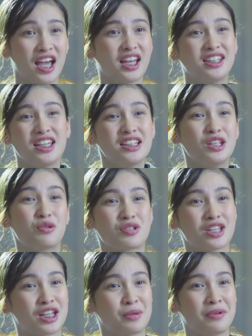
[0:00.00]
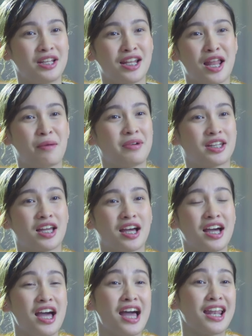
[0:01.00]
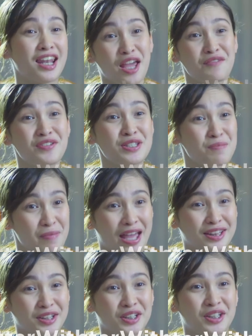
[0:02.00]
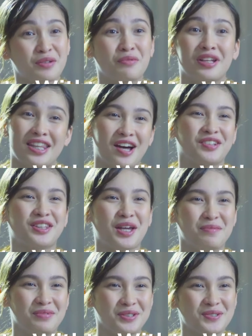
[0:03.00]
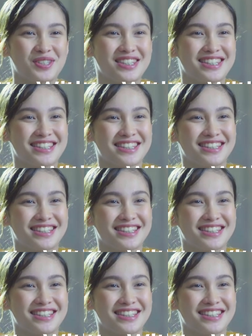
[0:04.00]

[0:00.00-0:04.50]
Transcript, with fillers: edi eh hindi ko sana malalaman na life is better without the abuse.